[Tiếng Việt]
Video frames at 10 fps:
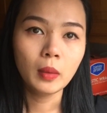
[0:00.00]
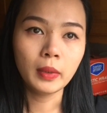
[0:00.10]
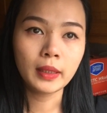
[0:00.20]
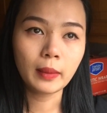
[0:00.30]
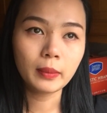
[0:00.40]

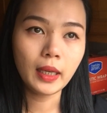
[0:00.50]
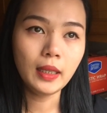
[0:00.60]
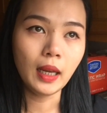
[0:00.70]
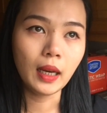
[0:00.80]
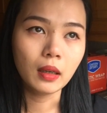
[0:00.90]
mình cảm thấy
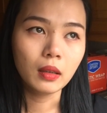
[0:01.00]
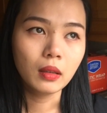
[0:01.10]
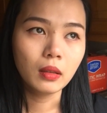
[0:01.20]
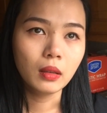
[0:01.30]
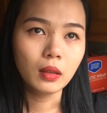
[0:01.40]
là
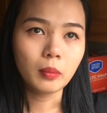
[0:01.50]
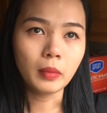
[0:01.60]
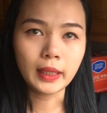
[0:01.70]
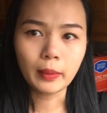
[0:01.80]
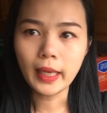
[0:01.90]

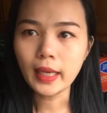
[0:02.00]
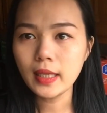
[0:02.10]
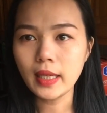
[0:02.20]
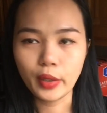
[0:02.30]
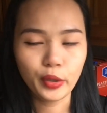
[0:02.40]
mình cảm thấy cái
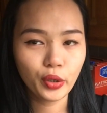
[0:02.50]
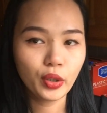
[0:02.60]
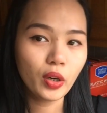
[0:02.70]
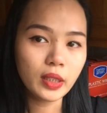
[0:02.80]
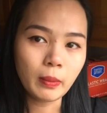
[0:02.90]
gì đó nhói
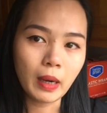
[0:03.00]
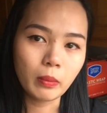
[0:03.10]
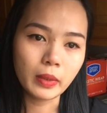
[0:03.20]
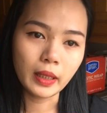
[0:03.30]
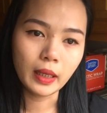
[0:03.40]
nhói trong lòng
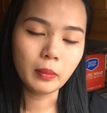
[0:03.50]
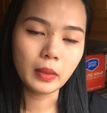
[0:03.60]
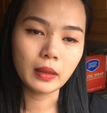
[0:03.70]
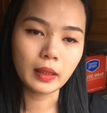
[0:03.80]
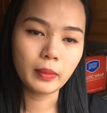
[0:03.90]
mình vậy đó
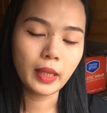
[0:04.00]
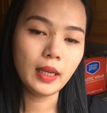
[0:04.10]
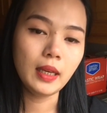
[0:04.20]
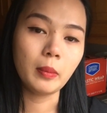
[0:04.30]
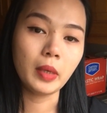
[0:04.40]
mình cảm thấy
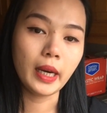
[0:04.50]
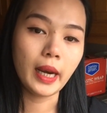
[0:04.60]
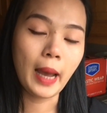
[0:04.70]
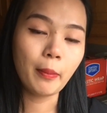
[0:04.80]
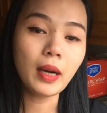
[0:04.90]
là mình
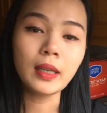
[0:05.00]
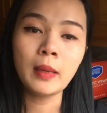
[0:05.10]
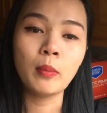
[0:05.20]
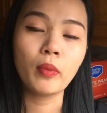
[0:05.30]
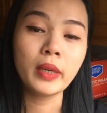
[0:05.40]
đã mất đi
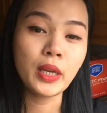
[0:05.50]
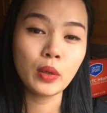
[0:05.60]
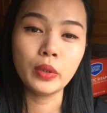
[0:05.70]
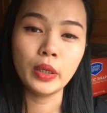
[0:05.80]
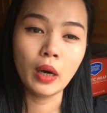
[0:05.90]
một cái
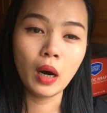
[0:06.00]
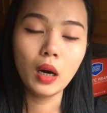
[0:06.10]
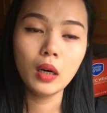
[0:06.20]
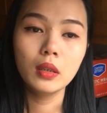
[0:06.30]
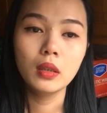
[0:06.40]
điều gì
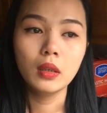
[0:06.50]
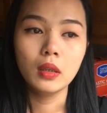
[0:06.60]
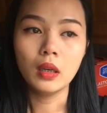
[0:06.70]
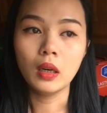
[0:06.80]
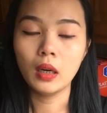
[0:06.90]
đó
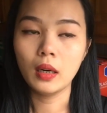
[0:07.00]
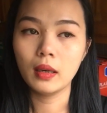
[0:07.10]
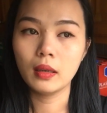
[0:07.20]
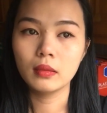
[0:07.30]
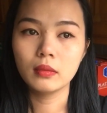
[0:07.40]

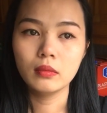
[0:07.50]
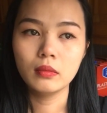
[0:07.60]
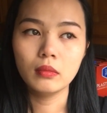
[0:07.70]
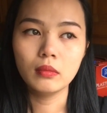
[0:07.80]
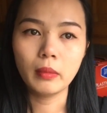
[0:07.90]
uh,
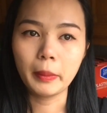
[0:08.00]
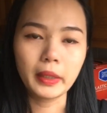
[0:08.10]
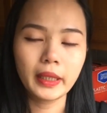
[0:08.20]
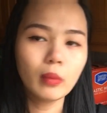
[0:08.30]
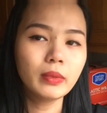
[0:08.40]
mà
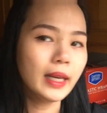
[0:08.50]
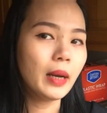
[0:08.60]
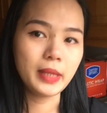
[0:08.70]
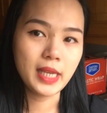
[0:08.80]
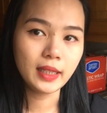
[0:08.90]
mình không thể nào
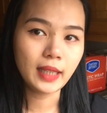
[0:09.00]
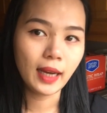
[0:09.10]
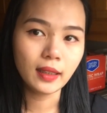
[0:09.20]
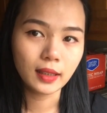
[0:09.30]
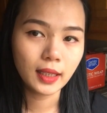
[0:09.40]
mình diễn
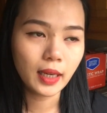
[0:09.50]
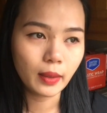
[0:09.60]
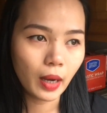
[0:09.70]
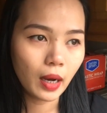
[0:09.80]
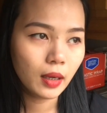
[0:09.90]
tả được cái điều
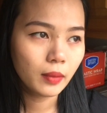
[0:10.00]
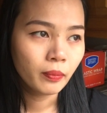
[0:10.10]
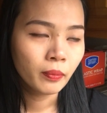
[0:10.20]
đó